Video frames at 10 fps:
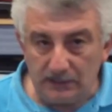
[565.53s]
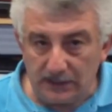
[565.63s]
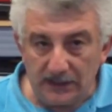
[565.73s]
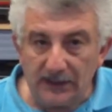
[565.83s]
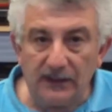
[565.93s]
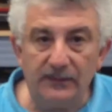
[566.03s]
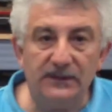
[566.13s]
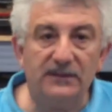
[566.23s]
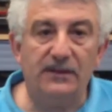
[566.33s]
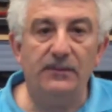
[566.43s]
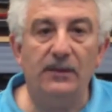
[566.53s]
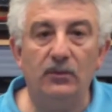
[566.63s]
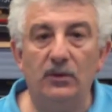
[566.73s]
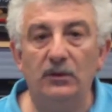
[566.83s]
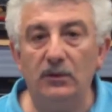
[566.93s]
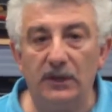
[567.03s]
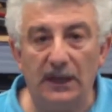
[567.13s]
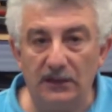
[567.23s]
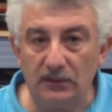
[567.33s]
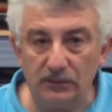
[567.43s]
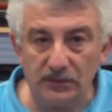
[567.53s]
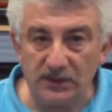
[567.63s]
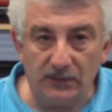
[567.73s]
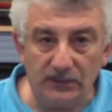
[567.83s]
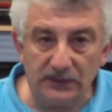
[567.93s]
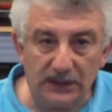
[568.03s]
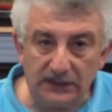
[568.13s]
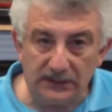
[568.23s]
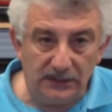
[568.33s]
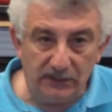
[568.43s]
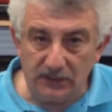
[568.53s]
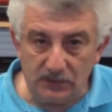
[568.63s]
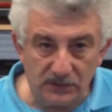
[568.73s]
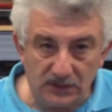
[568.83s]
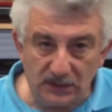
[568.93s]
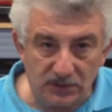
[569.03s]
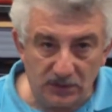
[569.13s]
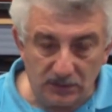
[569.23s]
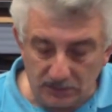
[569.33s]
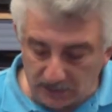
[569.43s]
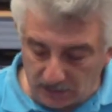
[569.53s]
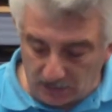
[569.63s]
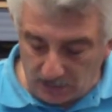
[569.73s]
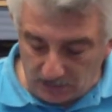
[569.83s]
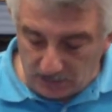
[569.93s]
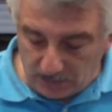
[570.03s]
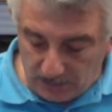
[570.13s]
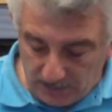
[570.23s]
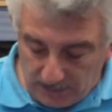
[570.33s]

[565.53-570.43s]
che chiaramente se abbiamo un olio chiaro non possiamo montare additivi rossi che ci colorano l'olio.